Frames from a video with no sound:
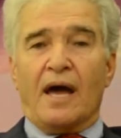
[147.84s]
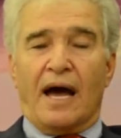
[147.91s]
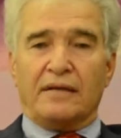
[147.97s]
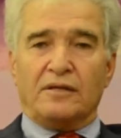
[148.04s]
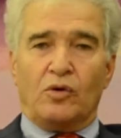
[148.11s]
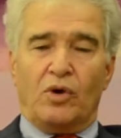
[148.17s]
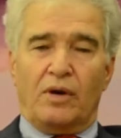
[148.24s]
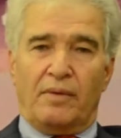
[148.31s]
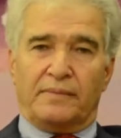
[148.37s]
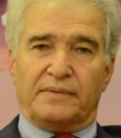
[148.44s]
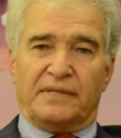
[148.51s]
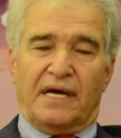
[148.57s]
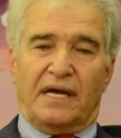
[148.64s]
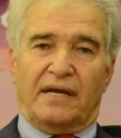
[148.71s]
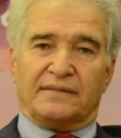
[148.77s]
هذا هو
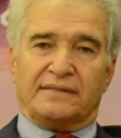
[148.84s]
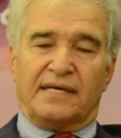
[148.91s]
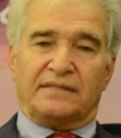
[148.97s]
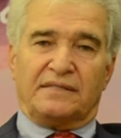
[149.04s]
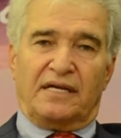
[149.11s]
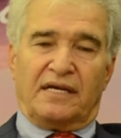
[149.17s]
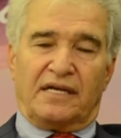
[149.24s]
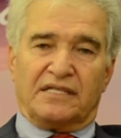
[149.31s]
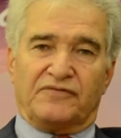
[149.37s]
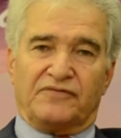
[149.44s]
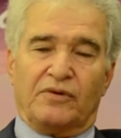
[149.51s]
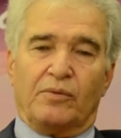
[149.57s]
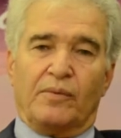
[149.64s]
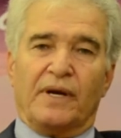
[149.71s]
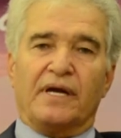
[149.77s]
المبدا الاساسي للكشف
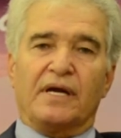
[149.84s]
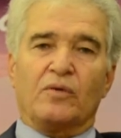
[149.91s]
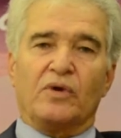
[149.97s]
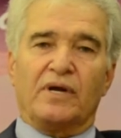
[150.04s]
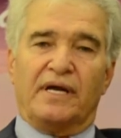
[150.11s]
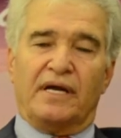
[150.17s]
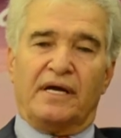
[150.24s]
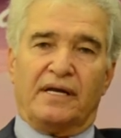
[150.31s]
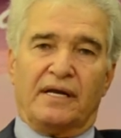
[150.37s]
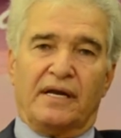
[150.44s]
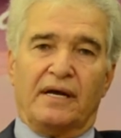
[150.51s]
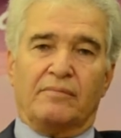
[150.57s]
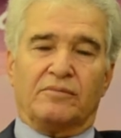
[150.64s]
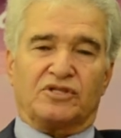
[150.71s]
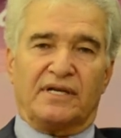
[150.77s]
المبكر واللي
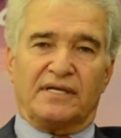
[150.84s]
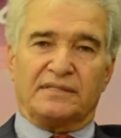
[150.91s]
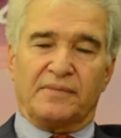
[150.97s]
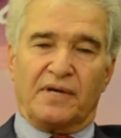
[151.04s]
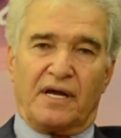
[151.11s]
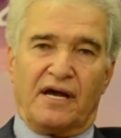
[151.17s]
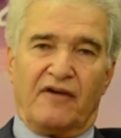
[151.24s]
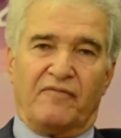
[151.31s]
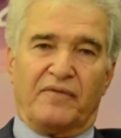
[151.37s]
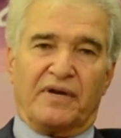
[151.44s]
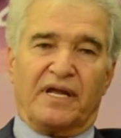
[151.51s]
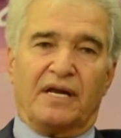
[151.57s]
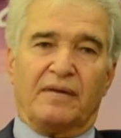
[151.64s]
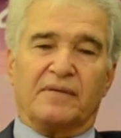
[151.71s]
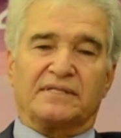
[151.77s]
احنا مش لازم نخاف من
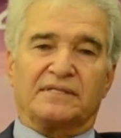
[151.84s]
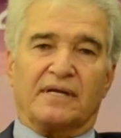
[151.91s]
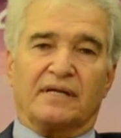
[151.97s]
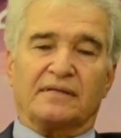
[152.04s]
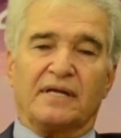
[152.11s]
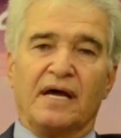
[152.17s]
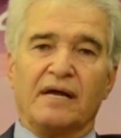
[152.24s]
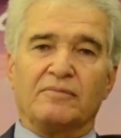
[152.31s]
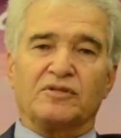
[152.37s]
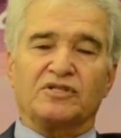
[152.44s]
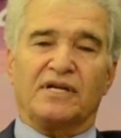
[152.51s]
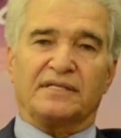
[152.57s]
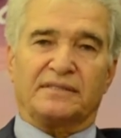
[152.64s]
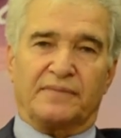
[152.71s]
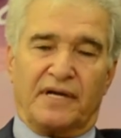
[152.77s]
كلمه سرطان مش
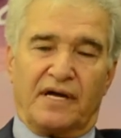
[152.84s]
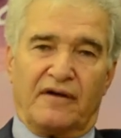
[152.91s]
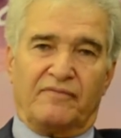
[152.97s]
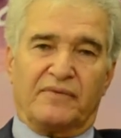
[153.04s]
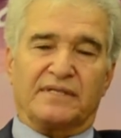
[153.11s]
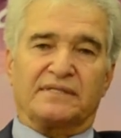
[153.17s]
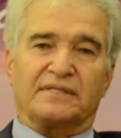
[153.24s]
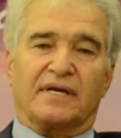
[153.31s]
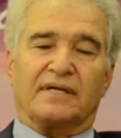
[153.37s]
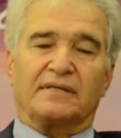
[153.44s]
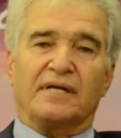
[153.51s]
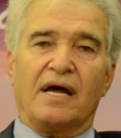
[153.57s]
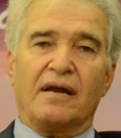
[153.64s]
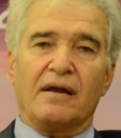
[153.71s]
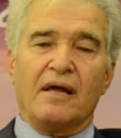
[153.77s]
لازم نخاف من
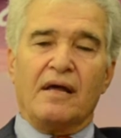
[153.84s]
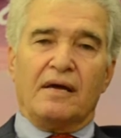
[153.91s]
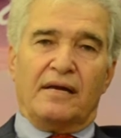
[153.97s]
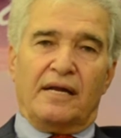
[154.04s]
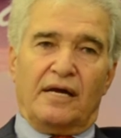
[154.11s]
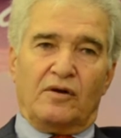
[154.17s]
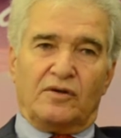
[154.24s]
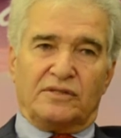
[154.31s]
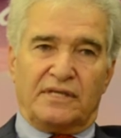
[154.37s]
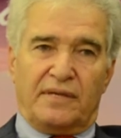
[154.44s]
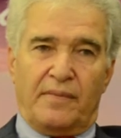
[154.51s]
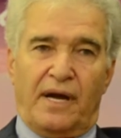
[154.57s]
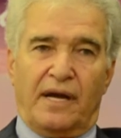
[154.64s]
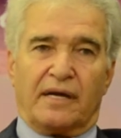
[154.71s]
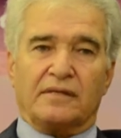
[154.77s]
السرطان لانه زي
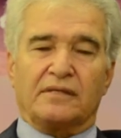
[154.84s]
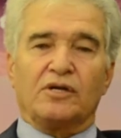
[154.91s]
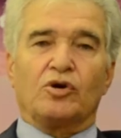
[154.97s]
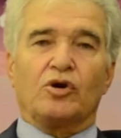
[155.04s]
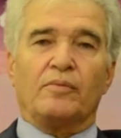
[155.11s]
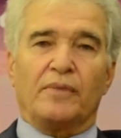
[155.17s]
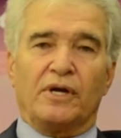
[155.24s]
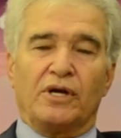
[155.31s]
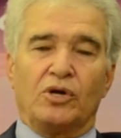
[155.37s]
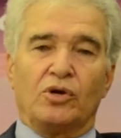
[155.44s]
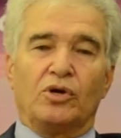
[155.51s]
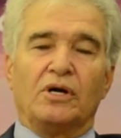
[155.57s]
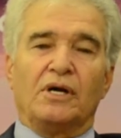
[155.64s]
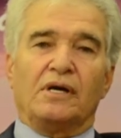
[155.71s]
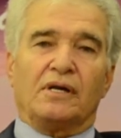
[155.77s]
ما حكيت لكم
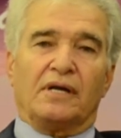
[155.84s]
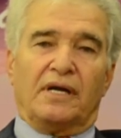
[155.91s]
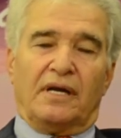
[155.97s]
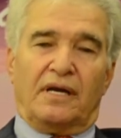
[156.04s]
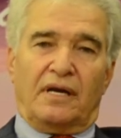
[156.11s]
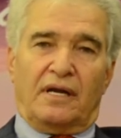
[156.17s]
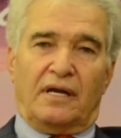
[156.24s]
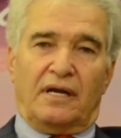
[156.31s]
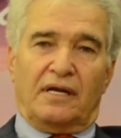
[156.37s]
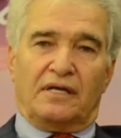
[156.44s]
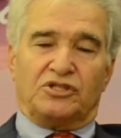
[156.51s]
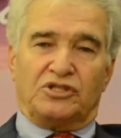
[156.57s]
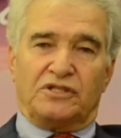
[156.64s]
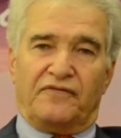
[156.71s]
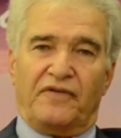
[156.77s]
انه
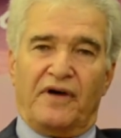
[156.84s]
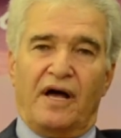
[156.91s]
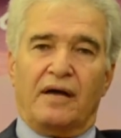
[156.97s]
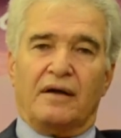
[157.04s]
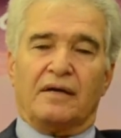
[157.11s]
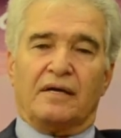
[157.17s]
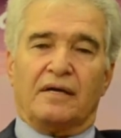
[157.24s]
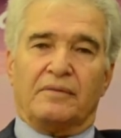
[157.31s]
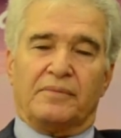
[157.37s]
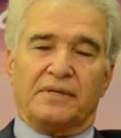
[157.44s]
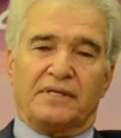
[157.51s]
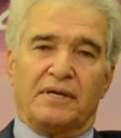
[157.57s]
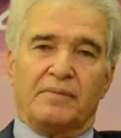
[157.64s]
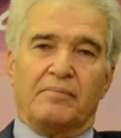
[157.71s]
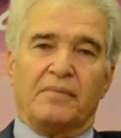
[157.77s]
الشفاء
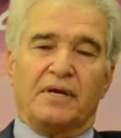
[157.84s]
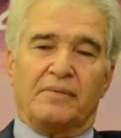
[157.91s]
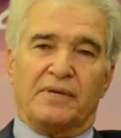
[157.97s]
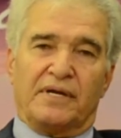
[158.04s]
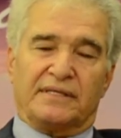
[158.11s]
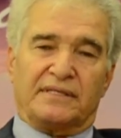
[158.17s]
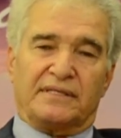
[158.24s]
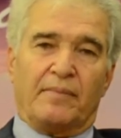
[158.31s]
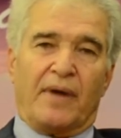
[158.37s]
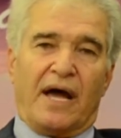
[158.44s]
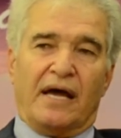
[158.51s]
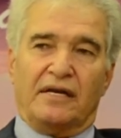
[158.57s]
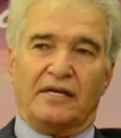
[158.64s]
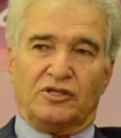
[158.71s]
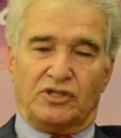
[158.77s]
بيتم بنسب
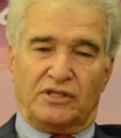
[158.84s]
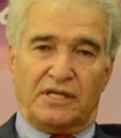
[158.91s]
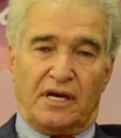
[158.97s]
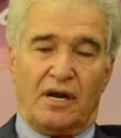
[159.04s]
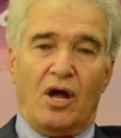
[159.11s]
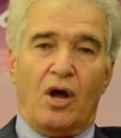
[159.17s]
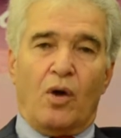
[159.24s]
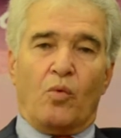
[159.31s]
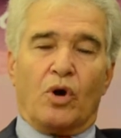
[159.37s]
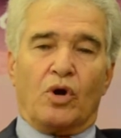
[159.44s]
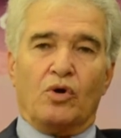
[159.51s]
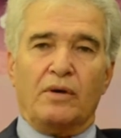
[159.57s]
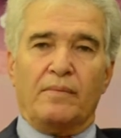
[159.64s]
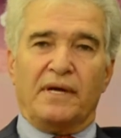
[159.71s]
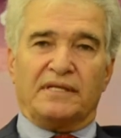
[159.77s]
عاليه جدا
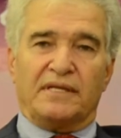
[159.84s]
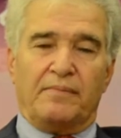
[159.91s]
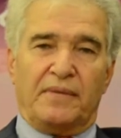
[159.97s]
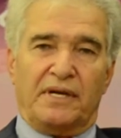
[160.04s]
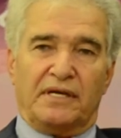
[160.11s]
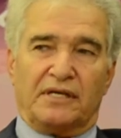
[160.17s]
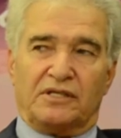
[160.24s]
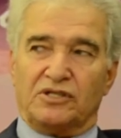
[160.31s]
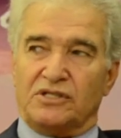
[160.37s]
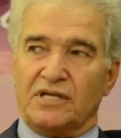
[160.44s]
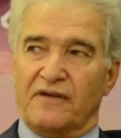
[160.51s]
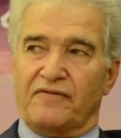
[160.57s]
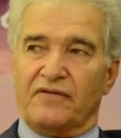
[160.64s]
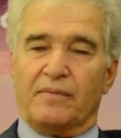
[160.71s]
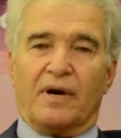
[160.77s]
وكل ما تم
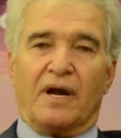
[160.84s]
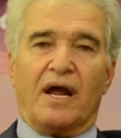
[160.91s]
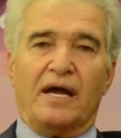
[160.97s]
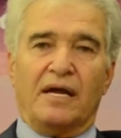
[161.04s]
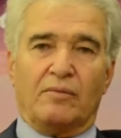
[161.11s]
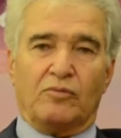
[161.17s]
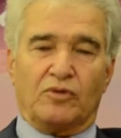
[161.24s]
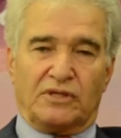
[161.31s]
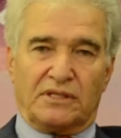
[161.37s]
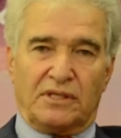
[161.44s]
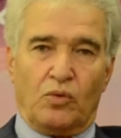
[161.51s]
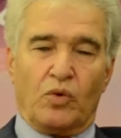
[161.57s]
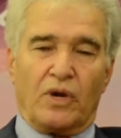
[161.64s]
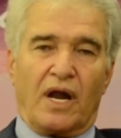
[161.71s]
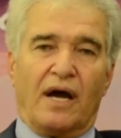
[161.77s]
الاكتشاف في مراحل
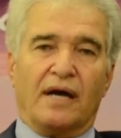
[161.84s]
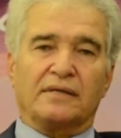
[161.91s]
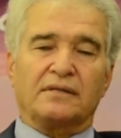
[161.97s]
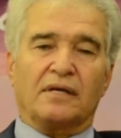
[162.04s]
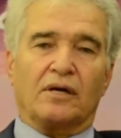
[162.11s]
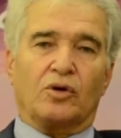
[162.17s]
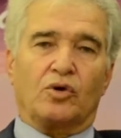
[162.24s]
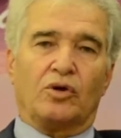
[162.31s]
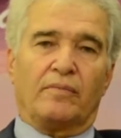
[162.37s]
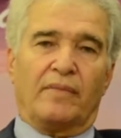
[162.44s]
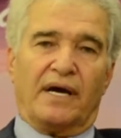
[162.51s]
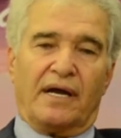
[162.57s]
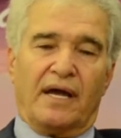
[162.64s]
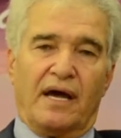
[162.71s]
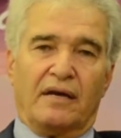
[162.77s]
متطوره اكثر كل
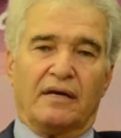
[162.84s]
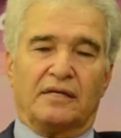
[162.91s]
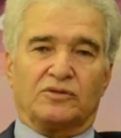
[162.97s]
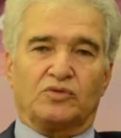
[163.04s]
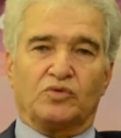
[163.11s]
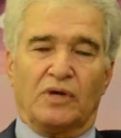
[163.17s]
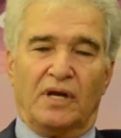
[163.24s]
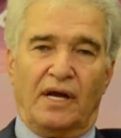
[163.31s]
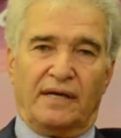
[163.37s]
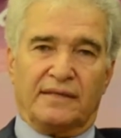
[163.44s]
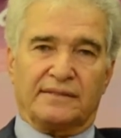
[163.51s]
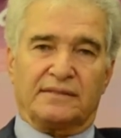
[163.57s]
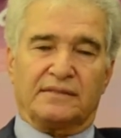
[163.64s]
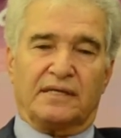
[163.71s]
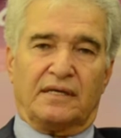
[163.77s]
ما كان لسوء
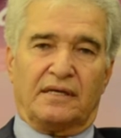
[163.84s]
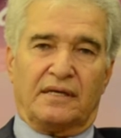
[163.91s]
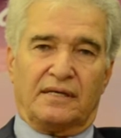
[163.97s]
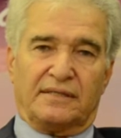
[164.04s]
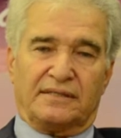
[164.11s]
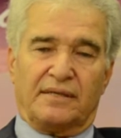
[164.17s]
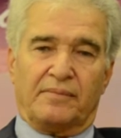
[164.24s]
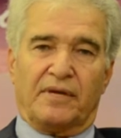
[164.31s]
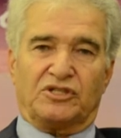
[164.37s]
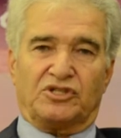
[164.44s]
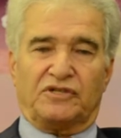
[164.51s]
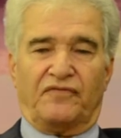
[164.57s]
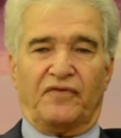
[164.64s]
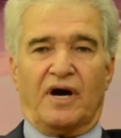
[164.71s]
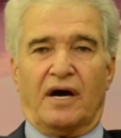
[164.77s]
الحظ آه، نسب
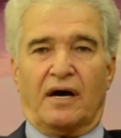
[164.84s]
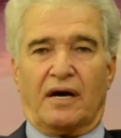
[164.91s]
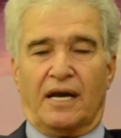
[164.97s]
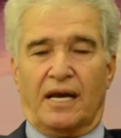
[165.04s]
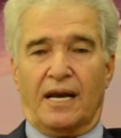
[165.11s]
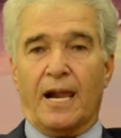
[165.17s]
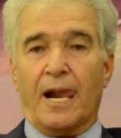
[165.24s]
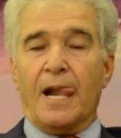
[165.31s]
الشفاء اقل